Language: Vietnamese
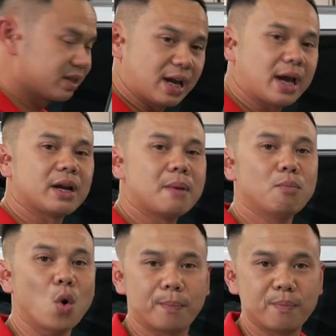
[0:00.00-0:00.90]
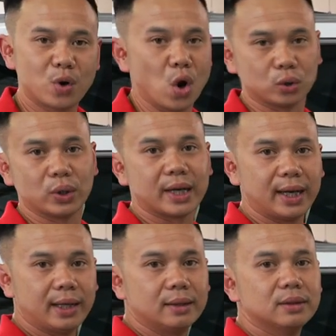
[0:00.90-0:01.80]
xe đâm bụp nổ túi
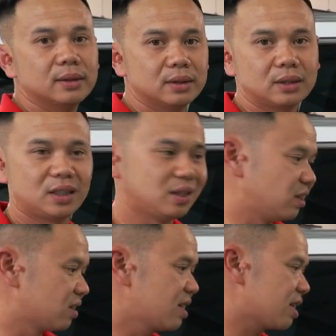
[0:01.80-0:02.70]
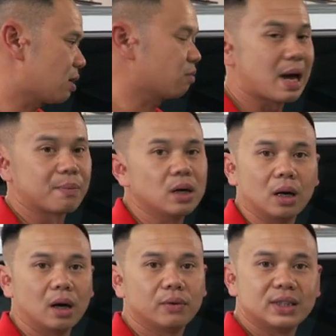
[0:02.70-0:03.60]
khí thì rất nhanh chóng đạp
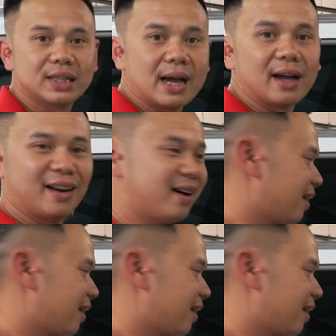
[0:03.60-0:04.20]
cửa phi ra à,